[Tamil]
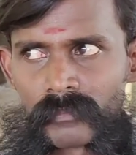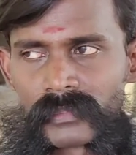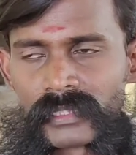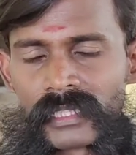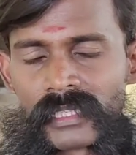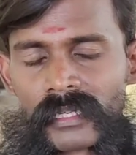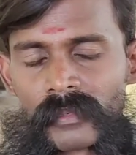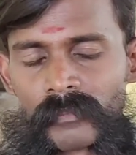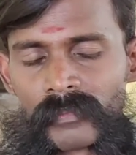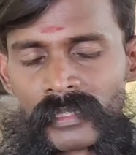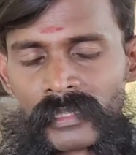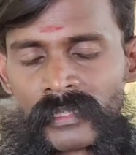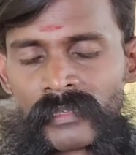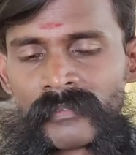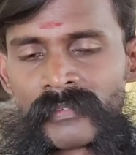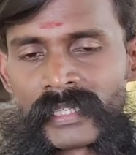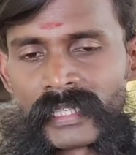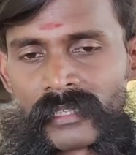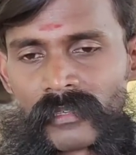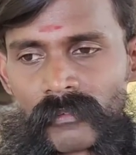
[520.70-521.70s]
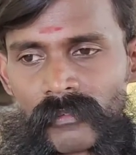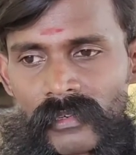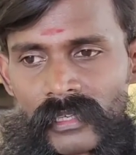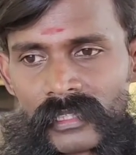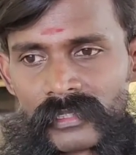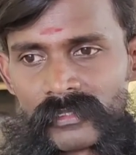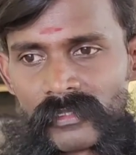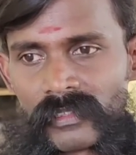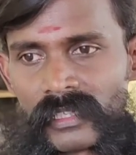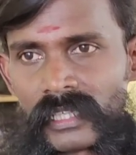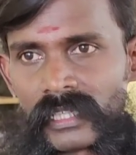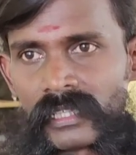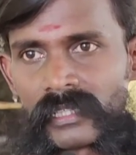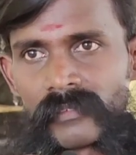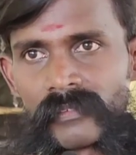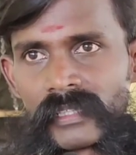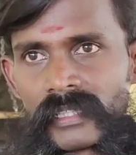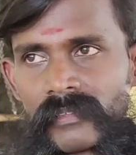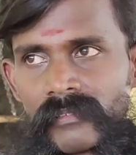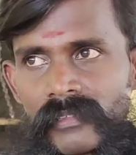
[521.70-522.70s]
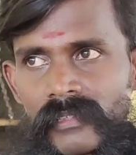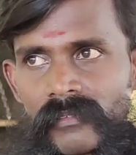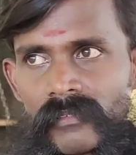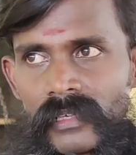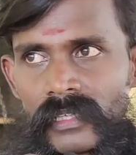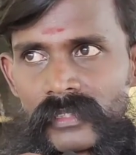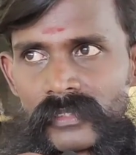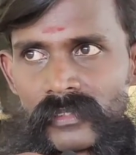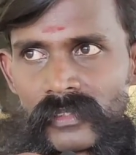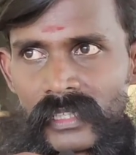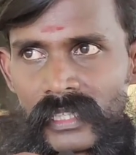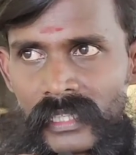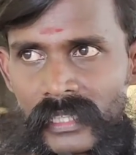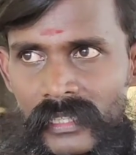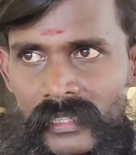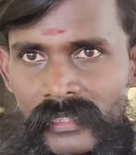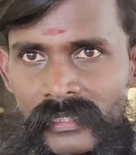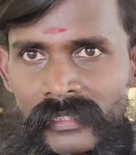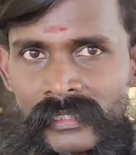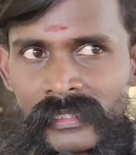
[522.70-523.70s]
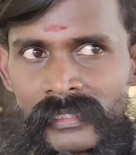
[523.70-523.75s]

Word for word: ஆரம்பத்தில் இப்படி தான் வைக்கக்கூடாதுன்னு சொன்னாங்க அதை வைக்கவே கூடாதுன்னு சொன்னாங்க